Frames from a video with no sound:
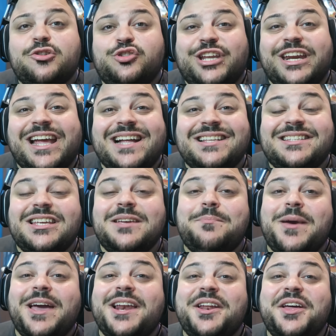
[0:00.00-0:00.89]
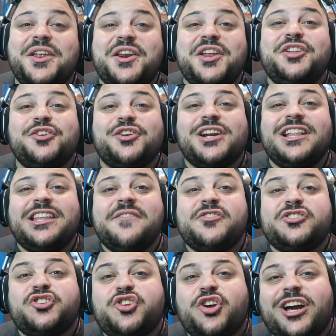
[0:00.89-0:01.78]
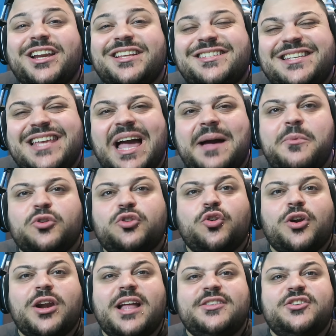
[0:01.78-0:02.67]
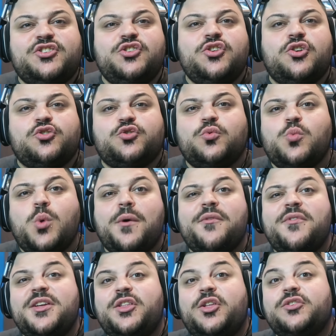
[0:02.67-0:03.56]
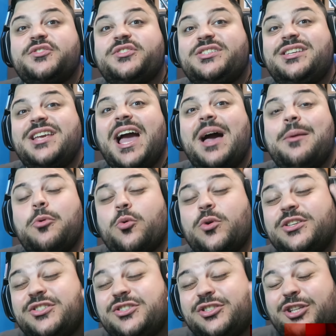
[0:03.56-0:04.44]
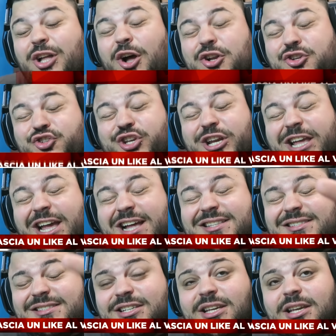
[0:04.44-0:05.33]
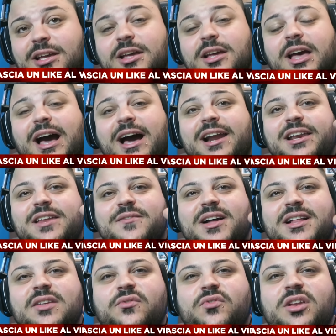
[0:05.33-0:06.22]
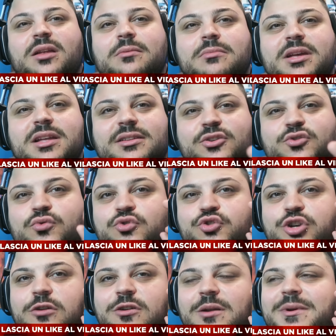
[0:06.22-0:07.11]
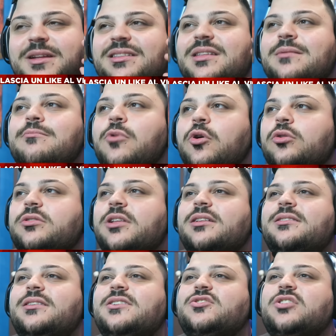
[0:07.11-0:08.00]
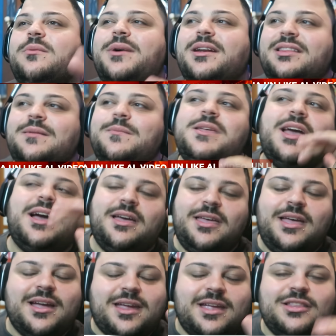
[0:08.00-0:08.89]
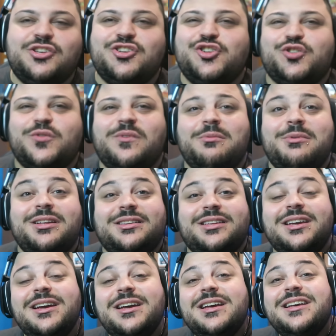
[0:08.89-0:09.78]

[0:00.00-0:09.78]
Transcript: tutti ragazzi, ben ritornati nel vostro Joker Siamo tornati signori su un nuovo video Siamo quest'oggi ragazzi Arrivati finalmente su un gioco veramente molto atteso da parte mia E anche di Ciccio ovviamente